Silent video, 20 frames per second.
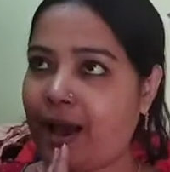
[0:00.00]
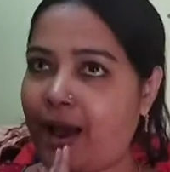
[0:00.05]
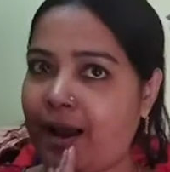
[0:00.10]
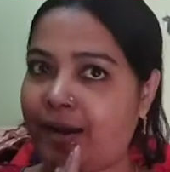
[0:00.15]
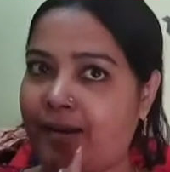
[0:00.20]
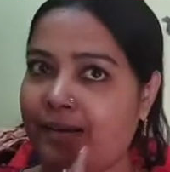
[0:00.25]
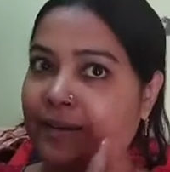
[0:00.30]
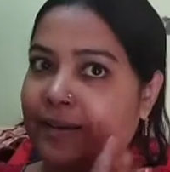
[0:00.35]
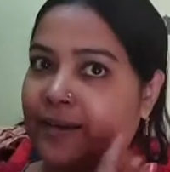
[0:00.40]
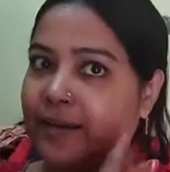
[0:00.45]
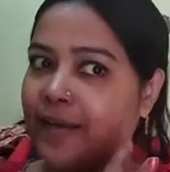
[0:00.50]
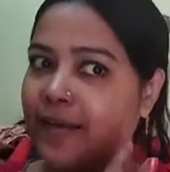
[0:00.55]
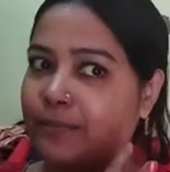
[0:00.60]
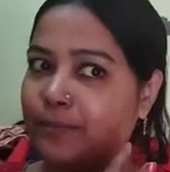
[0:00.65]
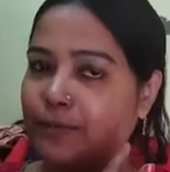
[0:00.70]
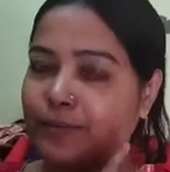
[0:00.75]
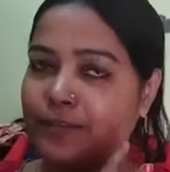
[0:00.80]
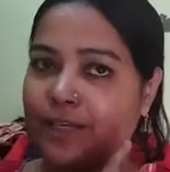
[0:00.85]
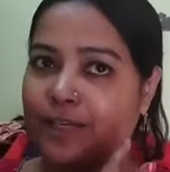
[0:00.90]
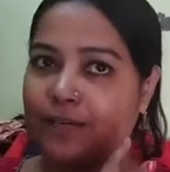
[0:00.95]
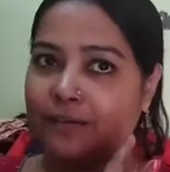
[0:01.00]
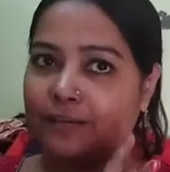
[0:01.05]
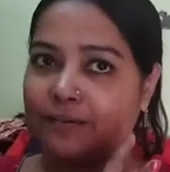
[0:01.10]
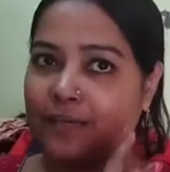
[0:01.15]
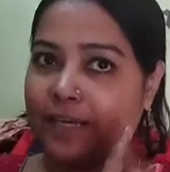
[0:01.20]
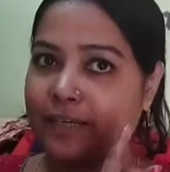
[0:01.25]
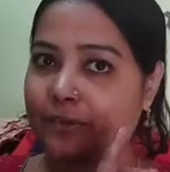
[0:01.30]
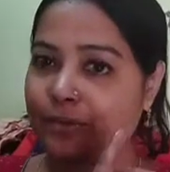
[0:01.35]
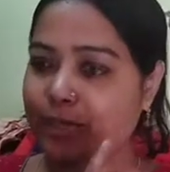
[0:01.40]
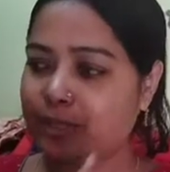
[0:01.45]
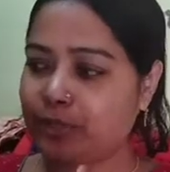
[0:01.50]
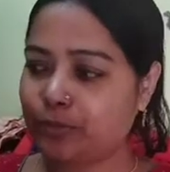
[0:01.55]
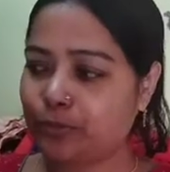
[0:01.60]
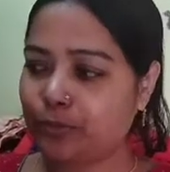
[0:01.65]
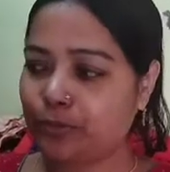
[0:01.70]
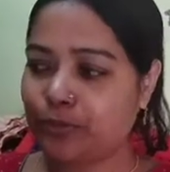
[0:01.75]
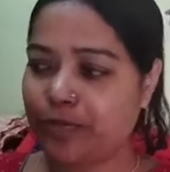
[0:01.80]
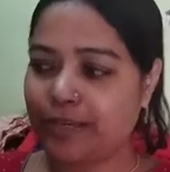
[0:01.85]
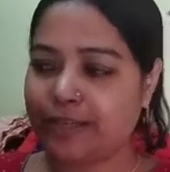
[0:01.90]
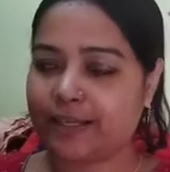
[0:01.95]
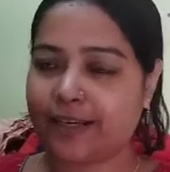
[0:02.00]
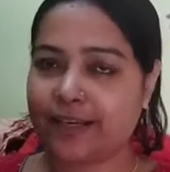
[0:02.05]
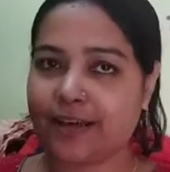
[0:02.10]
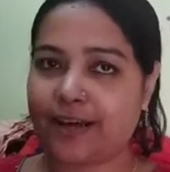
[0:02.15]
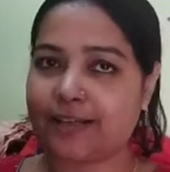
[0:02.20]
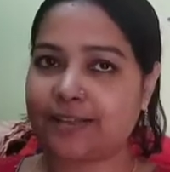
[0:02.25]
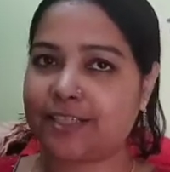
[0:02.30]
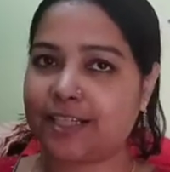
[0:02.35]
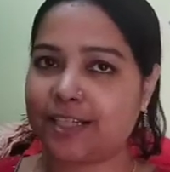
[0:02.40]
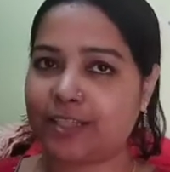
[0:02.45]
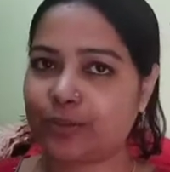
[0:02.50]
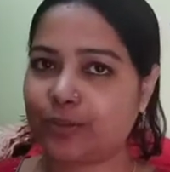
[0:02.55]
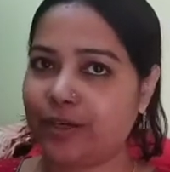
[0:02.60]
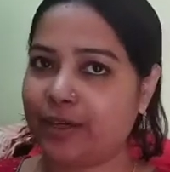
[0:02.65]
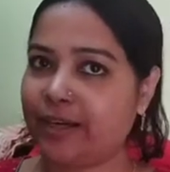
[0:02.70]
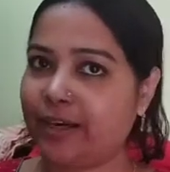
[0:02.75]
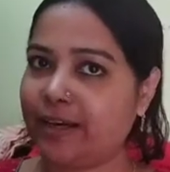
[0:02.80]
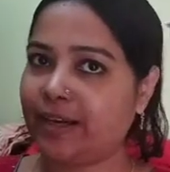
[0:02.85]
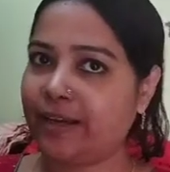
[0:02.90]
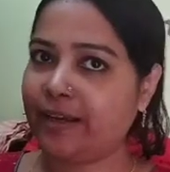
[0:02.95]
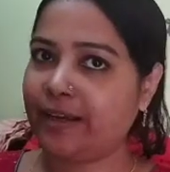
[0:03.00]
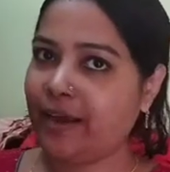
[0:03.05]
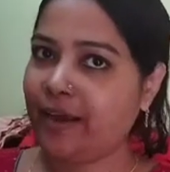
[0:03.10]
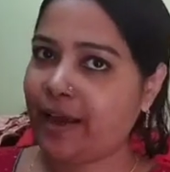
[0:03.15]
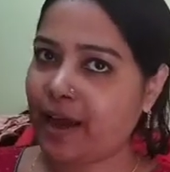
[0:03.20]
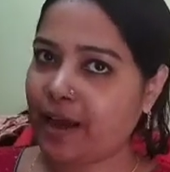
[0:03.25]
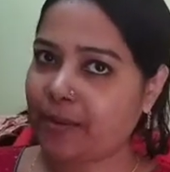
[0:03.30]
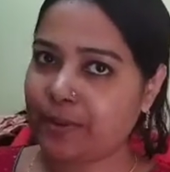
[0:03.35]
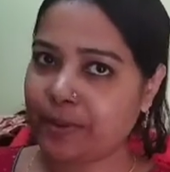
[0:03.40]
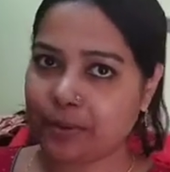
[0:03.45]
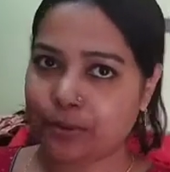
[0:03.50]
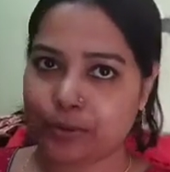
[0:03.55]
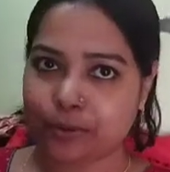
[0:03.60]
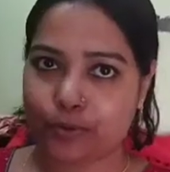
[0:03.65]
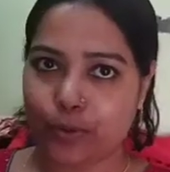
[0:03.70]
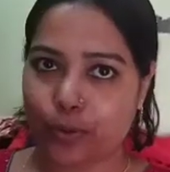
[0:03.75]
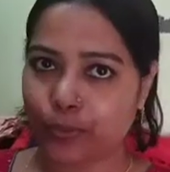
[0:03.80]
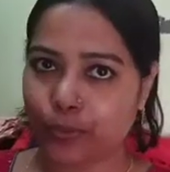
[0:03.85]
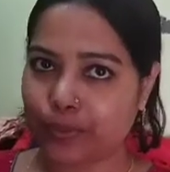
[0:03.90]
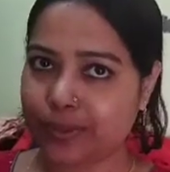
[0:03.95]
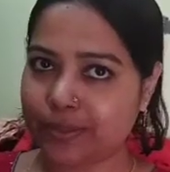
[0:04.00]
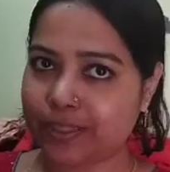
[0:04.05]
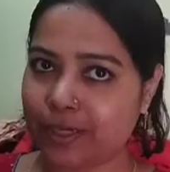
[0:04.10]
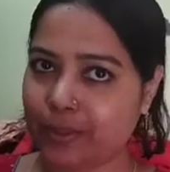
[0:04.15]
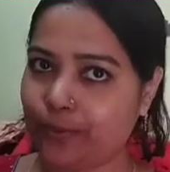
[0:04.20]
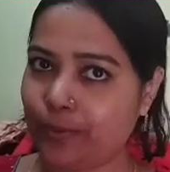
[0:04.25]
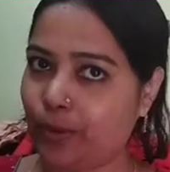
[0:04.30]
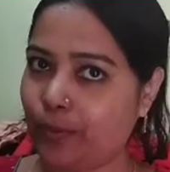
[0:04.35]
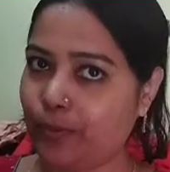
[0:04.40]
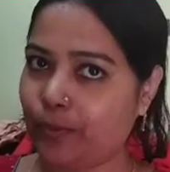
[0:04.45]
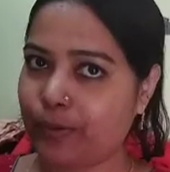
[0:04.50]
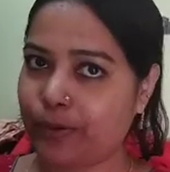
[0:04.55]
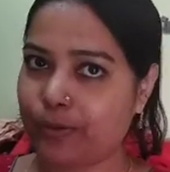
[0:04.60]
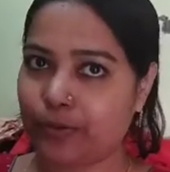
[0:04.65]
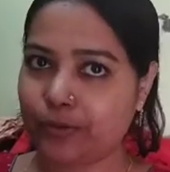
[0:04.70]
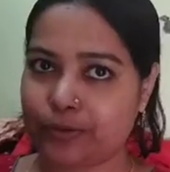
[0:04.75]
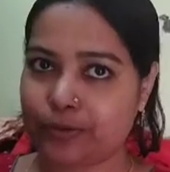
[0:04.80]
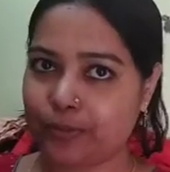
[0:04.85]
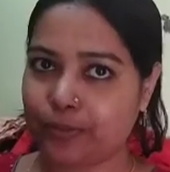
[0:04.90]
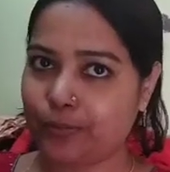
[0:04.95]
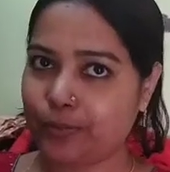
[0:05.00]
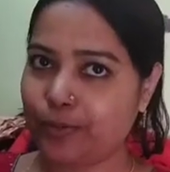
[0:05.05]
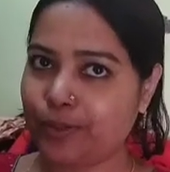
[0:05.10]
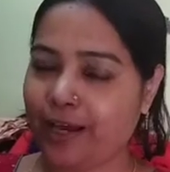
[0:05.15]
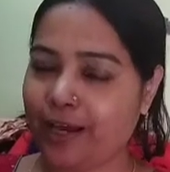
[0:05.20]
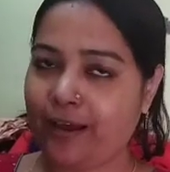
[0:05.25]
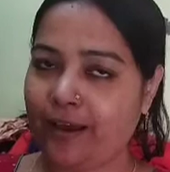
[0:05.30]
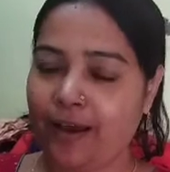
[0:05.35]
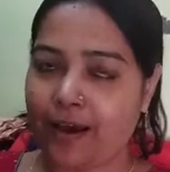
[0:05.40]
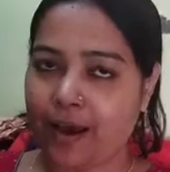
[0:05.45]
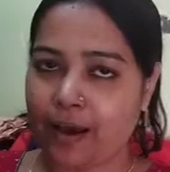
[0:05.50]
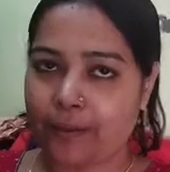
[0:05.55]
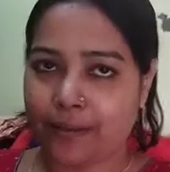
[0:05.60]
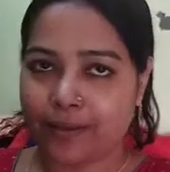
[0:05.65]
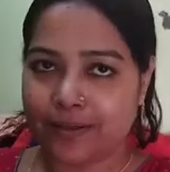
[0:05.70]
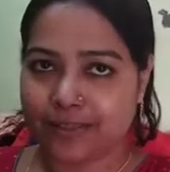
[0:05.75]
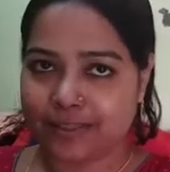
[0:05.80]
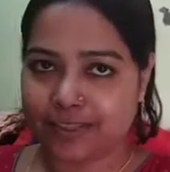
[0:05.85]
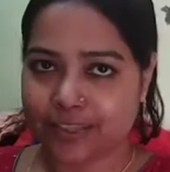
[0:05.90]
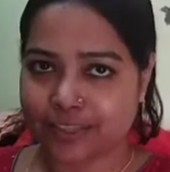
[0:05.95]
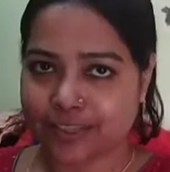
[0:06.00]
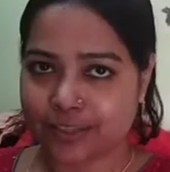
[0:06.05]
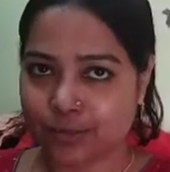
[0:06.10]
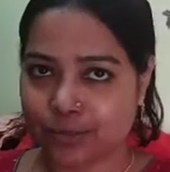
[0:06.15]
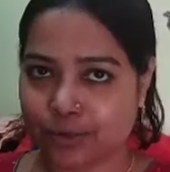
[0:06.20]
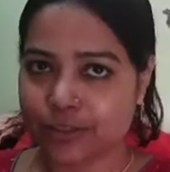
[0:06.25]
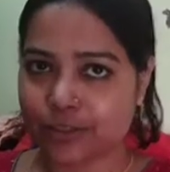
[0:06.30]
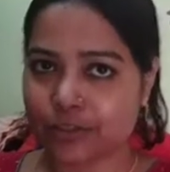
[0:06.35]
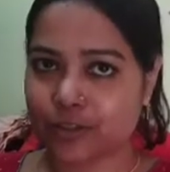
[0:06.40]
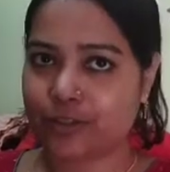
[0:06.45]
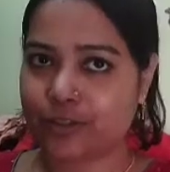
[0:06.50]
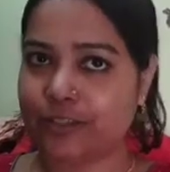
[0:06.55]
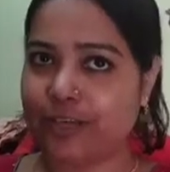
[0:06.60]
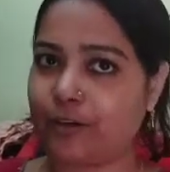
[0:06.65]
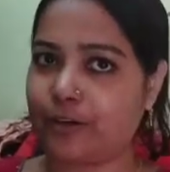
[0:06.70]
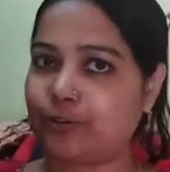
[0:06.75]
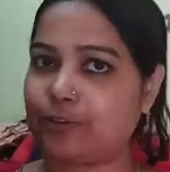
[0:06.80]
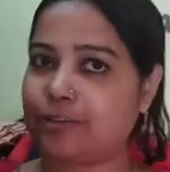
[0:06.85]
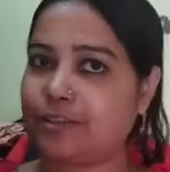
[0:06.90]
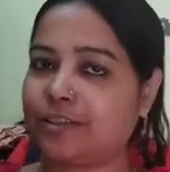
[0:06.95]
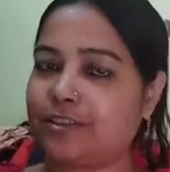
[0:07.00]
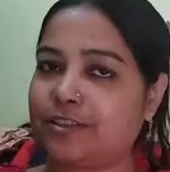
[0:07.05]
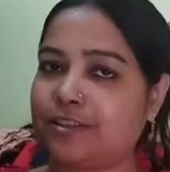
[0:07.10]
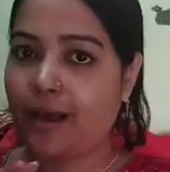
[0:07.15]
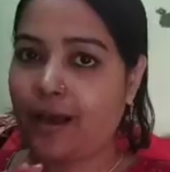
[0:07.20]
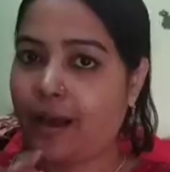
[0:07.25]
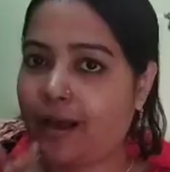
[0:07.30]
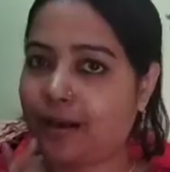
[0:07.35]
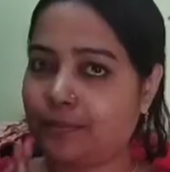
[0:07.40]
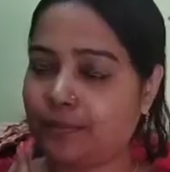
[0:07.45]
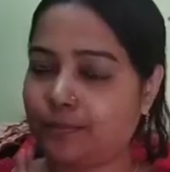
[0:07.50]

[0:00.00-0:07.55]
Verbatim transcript: আর এর মধ্যে একটু এদিকে কাজ শেষ হয়ে গেলে আমি এখন একটু ওপরে যাব ওপরে রোদটা পুয়ে আবার নিচে এসে তোমাদের সঙ্গে দেখা করছি আর